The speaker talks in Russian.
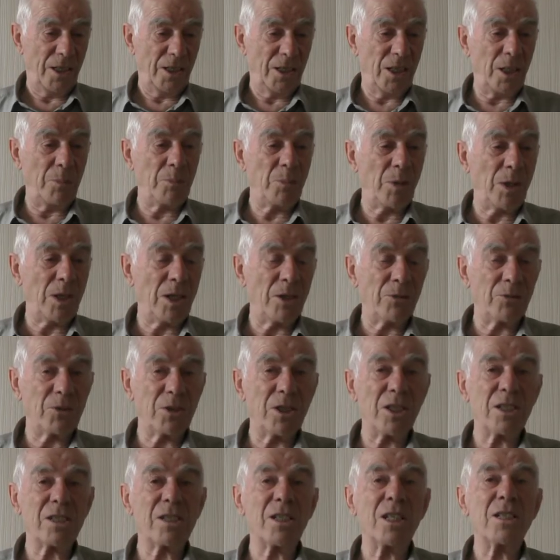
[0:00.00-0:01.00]
Теперь и
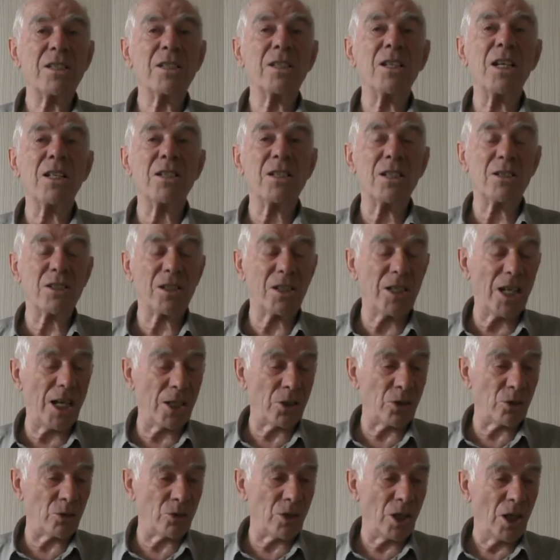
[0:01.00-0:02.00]
все соседи
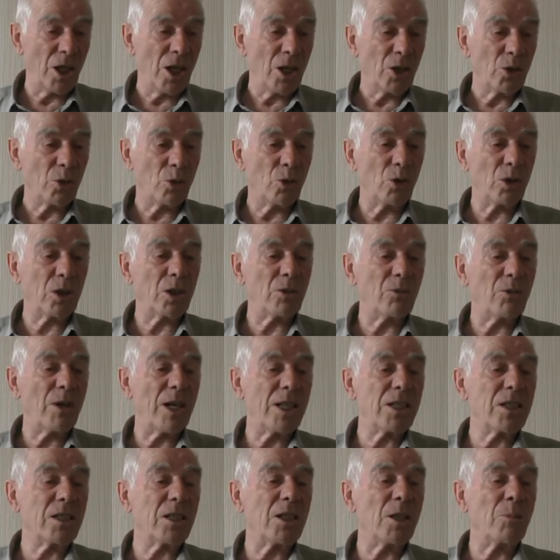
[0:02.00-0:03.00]
скажут, кот
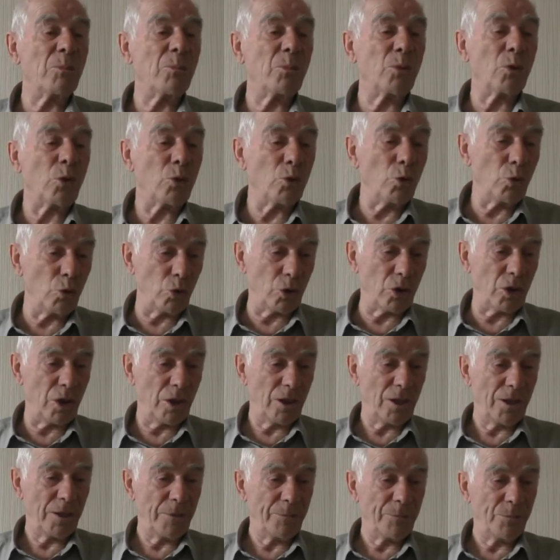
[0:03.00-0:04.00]
Васька плут,
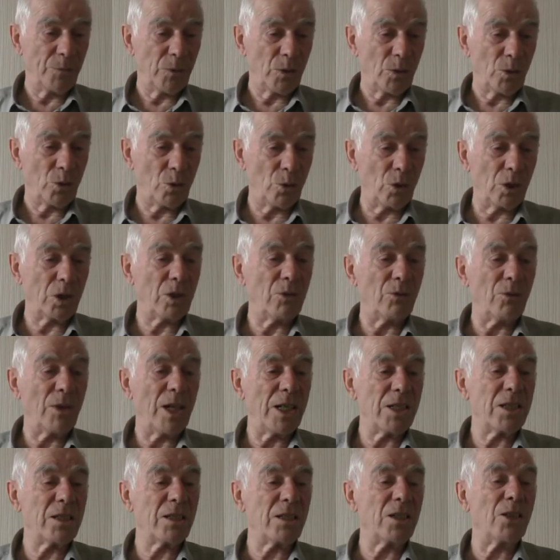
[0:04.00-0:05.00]
кот
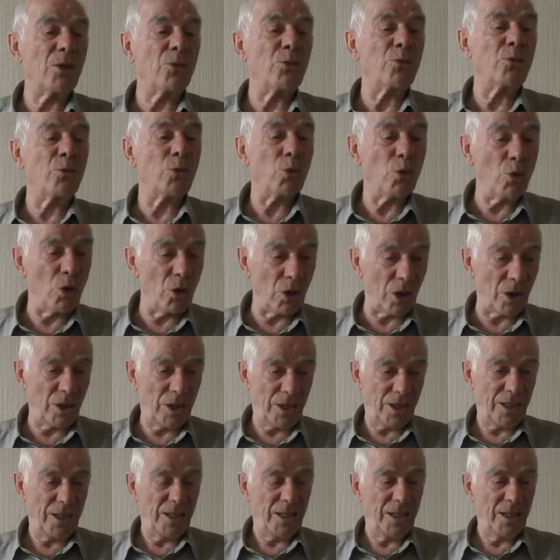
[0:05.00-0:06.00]
Васька
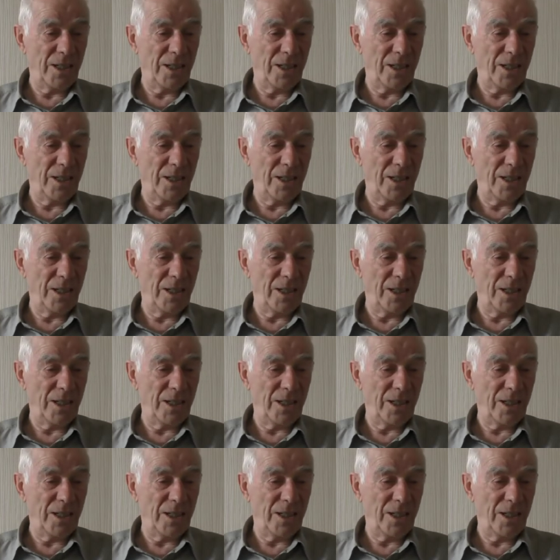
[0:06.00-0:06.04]
вор,